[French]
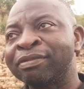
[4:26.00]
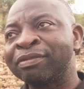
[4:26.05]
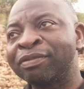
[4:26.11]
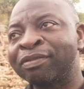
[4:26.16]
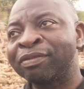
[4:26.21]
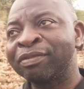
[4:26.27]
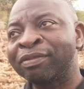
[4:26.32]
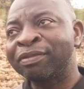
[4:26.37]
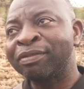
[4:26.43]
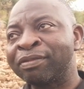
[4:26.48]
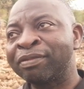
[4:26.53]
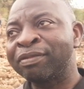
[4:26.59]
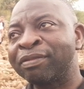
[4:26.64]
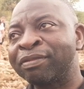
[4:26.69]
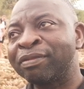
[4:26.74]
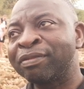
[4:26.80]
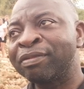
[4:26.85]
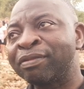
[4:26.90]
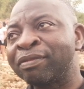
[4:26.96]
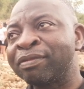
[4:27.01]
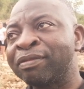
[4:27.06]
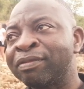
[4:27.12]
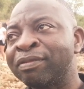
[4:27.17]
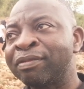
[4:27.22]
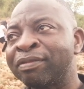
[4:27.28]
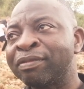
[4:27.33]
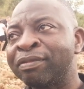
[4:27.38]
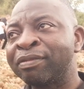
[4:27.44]
pourquoi elle devrait venir
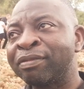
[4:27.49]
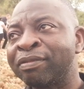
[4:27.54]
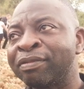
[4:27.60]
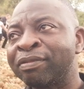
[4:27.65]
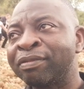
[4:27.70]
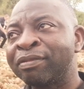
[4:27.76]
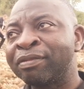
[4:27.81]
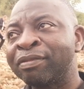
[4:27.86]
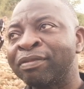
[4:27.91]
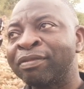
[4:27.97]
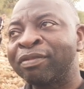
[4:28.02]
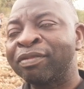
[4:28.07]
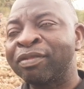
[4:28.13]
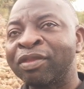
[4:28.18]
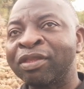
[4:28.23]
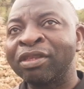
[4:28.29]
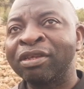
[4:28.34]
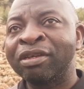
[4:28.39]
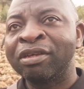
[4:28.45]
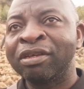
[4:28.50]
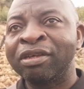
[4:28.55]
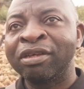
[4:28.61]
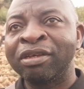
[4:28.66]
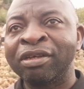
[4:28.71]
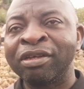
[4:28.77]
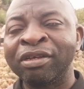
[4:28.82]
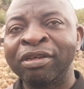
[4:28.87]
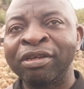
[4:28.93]
peut-être une fois ici Qu'est-ce que tu
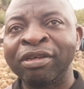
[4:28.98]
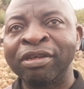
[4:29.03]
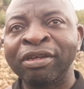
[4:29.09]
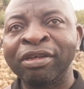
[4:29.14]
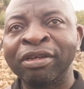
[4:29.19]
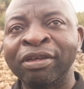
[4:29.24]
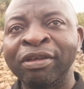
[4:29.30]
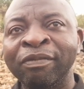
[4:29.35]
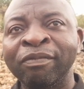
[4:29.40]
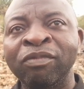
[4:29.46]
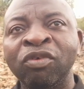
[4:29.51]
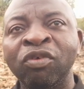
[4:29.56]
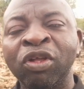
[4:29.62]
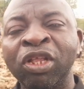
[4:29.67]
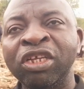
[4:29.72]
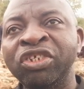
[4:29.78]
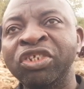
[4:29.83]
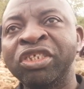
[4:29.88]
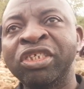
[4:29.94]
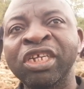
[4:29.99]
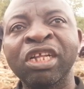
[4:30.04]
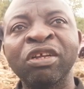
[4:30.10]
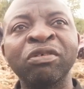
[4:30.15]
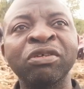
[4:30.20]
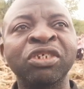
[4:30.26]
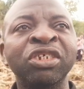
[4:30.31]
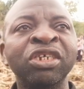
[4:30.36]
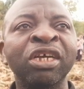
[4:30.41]
dirais aux gens Voilà, je
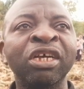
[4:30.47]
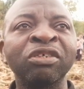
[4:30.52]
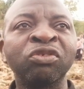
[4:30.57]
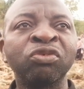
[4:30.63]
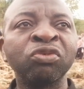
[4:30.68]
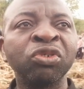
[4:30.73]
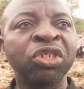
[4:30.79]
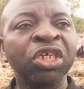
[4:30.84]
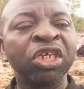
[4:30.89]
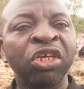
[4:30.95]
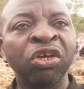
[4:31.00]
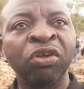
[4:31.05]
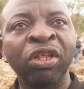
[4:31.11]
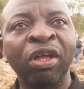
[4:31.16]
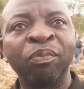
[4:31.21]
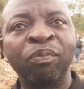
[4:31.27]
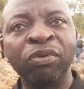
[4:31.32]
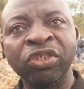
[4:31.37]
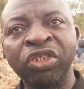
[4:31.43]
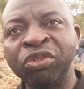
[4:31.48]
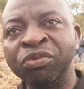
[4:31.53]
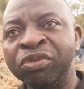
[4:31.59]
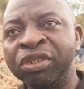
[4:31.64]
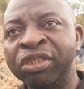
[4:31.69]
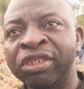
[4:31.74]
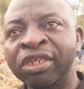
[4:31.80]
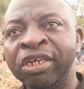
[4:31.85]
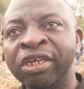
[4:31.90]
dirais aux gens, tous ceux qui ont la
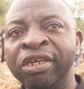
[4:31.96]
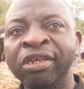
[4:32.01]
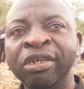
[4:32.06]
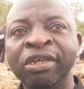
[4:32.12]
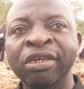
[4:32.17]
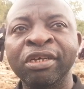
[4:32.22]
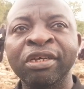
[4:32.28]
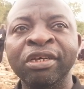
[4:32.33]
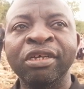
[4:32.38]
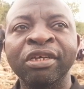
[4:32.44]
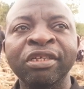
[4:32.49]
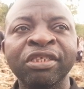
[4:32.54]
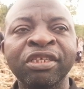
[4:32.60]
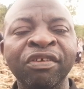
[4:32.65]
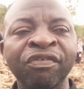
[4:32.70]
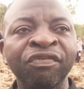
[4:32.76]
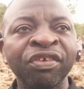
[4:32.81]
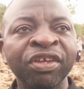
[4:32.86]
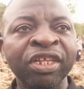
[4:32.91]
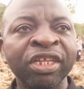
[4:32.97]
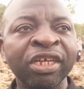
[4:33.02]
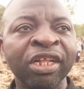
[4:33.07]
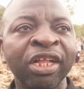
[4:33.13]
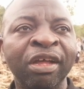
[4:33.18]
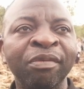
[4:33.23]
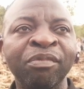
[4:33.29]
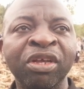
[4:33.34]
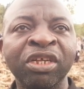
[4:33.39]
possibilité mhm. de
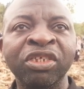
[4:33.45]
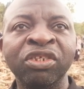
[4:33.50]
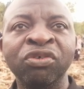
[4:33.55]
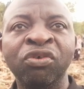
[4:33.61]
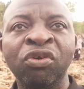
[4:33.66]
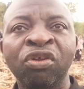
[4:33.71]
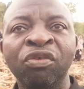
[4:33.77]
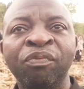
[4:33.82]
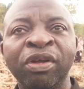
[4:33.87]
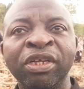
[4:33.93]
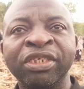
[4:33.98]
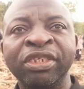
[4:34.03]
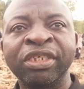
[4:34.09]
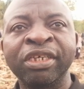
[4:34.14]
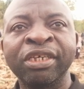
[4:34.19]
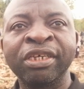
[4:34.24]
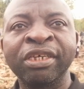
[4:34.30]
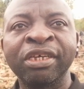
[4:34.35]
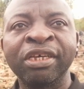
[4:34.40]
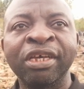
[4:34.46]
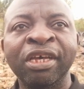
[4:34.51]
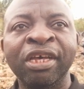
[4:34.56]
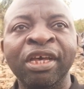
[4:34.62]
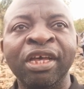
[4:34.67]
venir à Mézigore passer.